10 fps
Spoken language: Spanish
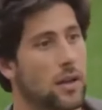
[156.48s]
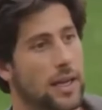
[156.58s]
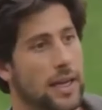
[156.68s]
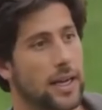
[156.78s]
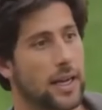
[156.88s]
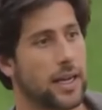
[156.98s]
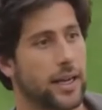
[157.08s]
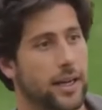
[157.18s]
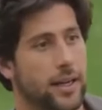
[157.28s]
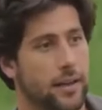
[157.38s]

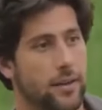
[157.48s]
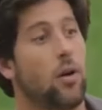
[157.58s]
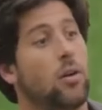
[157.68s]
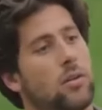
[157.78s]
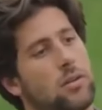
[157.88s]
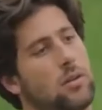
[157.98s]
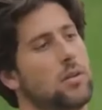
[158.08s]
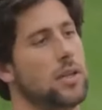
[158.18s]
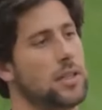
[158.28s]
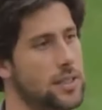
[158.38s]
Eh, no, no,
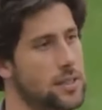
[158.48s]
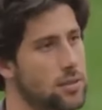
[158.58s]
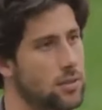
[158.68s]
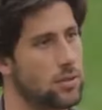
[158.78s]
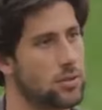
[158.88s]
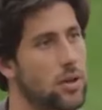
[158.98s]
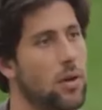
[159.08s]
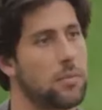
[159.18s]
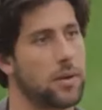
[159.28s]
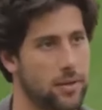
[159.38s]
gracias. No, no tengo
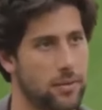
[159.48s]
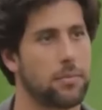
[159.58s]
hambre.